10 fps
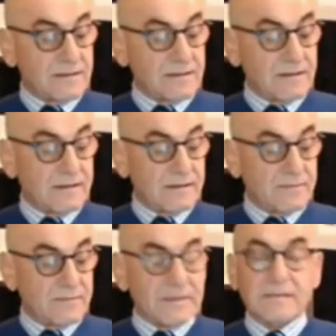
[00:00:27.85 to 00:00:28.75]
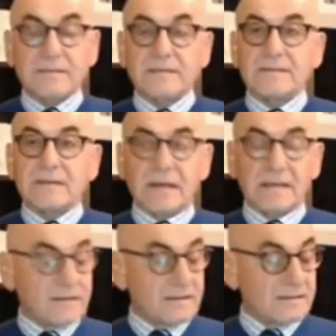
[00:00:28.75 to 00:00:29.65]
yine bir
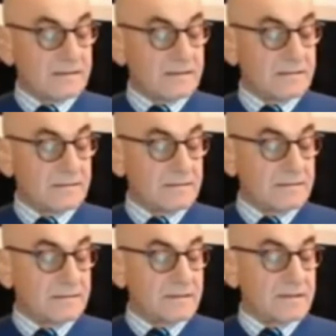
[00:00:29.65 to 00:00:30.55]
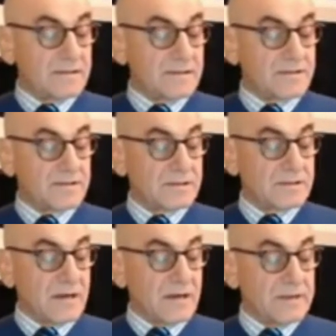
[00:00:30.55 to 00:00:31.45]
sağlık
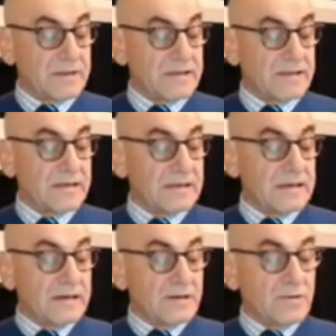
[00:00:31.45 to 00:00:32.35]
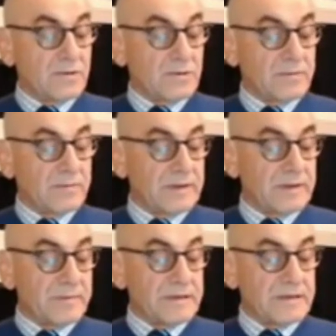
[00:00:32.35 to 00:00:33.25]
çalışanı kaybetti. Türk
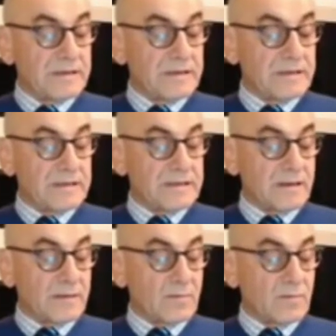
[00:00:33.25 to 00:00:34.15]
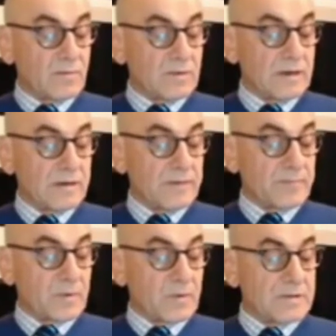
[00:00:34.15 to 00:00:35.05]
Tabipleri Birliği İstanbul'da
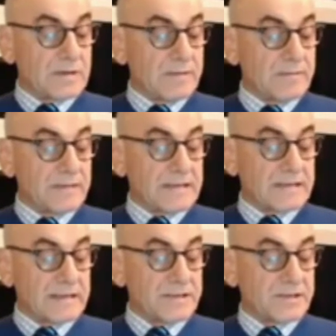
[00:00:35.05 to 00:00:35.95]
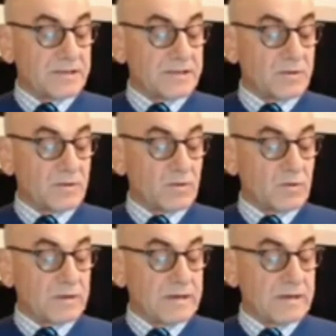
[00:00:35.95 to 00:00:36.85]
özel bir hastanede çalışan
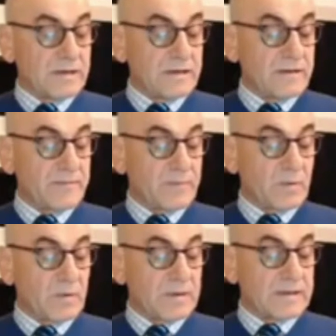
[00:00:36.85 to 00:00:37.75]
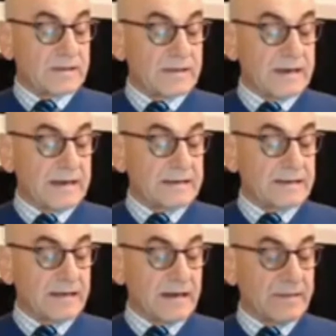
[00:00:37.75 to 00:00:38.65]
Doktor Halil Onat'ın
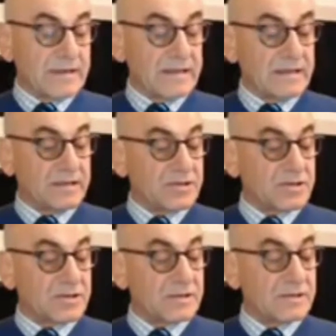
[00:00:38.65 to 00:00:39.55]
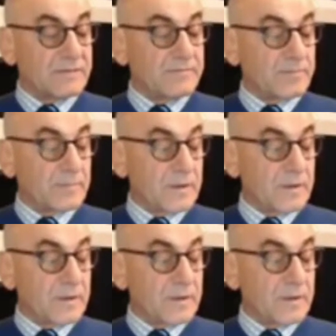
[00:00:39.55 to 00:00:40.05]
hayatını kaybettiğini açıkladı.